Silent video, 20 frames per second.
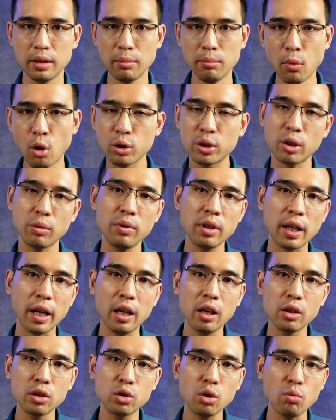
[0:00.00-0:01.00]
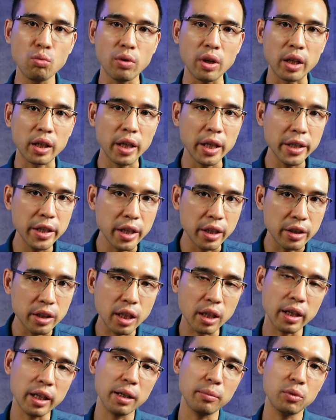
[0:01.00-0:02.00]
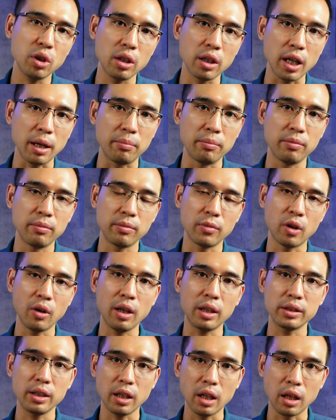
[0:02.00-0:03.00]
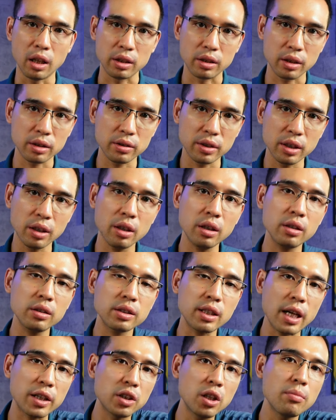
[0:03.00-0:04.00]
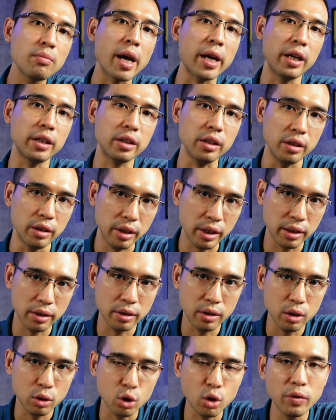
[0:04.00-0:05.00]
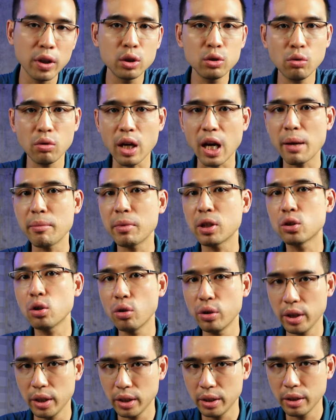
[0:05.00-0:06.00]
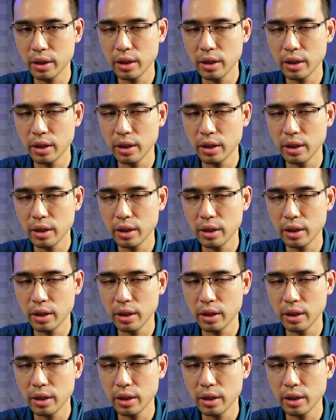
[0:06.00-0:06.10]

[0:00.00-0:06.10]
một trong những cái ứng dụng gọi là kinh điển nhất anh em thường gặp đó là gì ở những trang thương mại điện tử ấy tôi ví dụ amazon đi